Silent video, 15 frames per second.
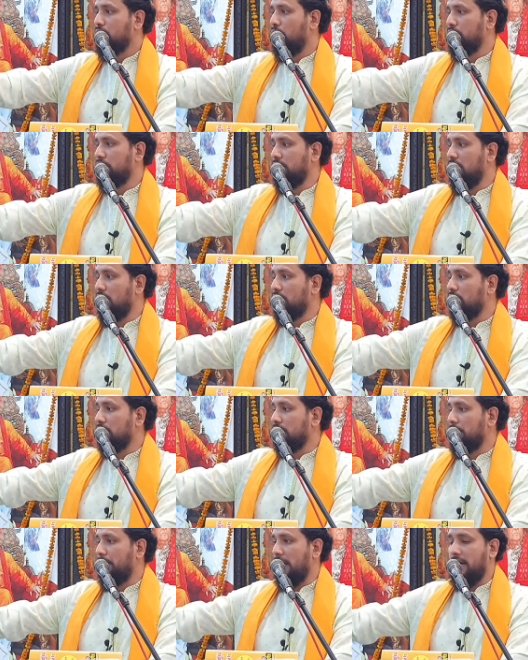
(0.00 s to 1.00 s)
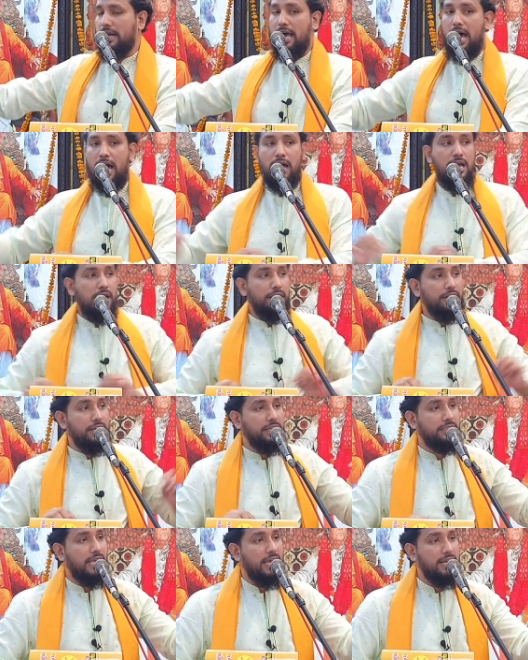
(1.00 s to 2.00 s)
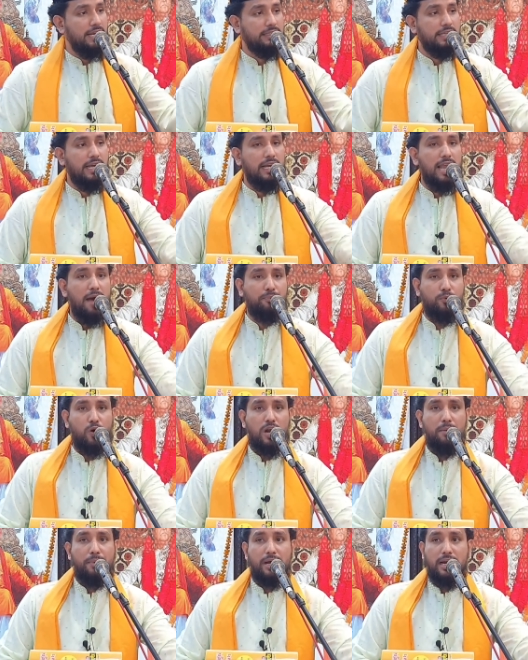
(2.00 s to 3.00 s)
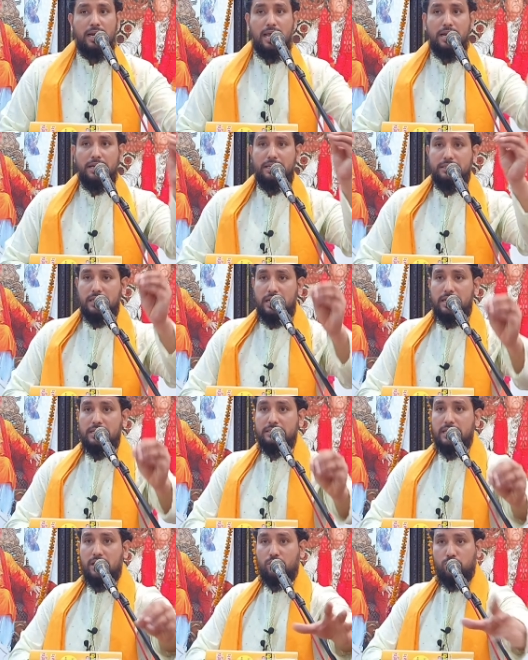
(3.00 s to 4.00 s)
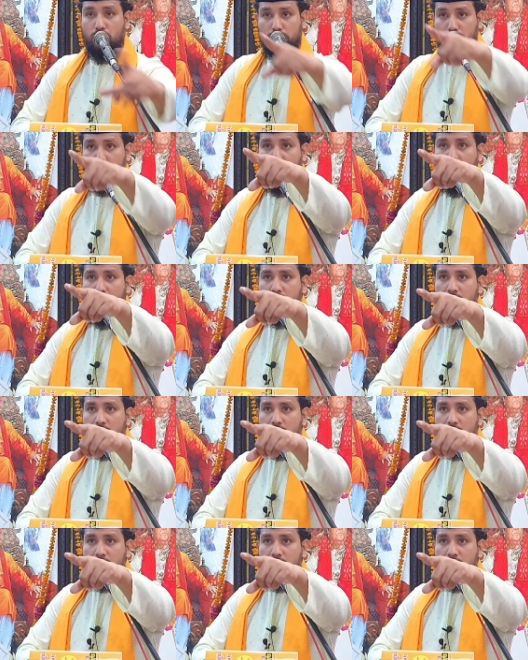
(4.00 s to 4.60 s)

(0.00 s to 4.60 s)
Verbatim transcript: ক্ষতিও করতে পারে না নিজেই নিজের লাভ করা পারে না নিজে নিজের ক্ষতিও